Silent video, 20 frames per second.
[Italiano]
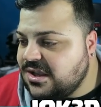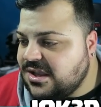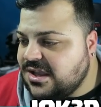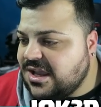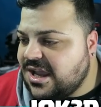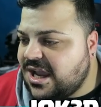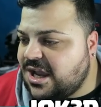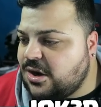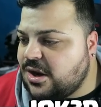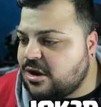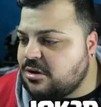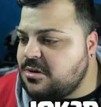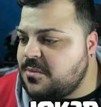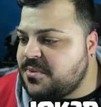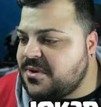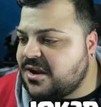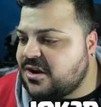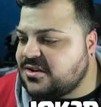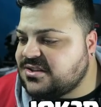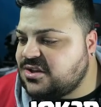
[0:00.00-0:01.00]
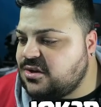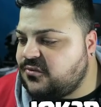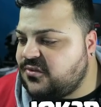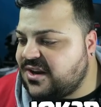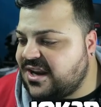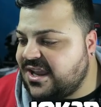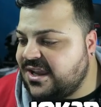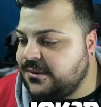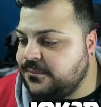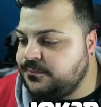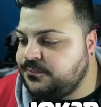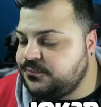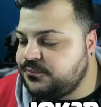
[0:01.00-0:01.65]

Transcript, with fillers: Allora come prima cosa io farei